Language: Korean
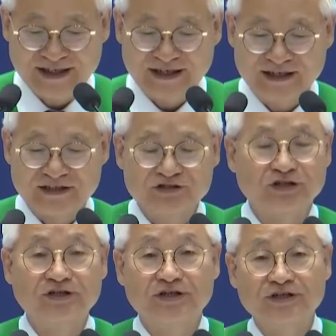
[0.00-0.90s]
예,
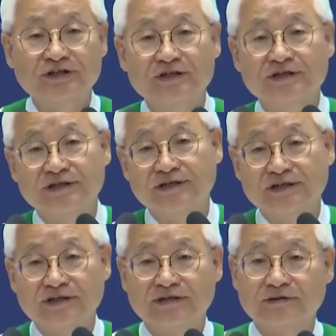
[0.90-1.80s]
저는
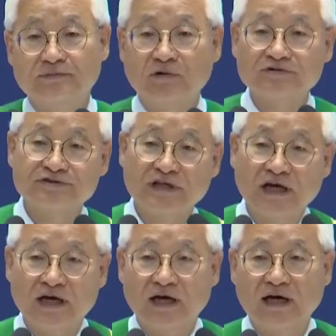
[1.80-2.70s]
어,
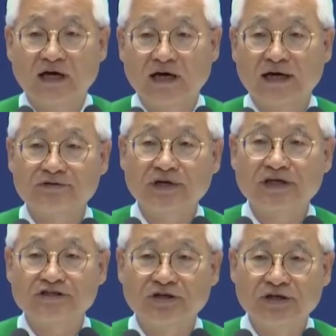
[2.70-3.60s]
목사가
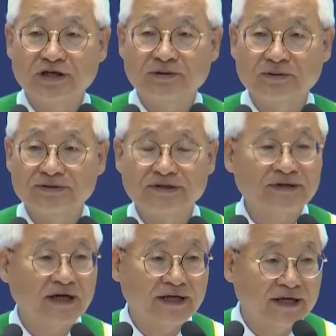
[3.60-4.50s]
되기 전에도
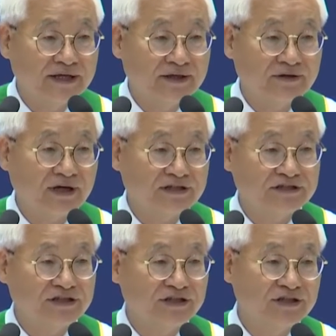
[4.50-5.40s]
세상의 여러
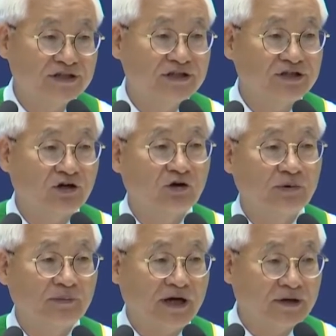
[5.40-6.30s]
가지 일을
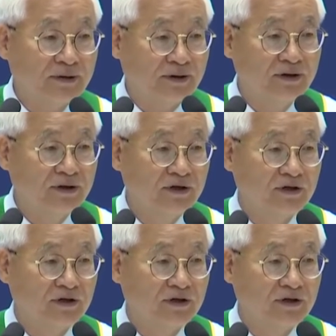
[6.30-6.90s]
경험해 봤고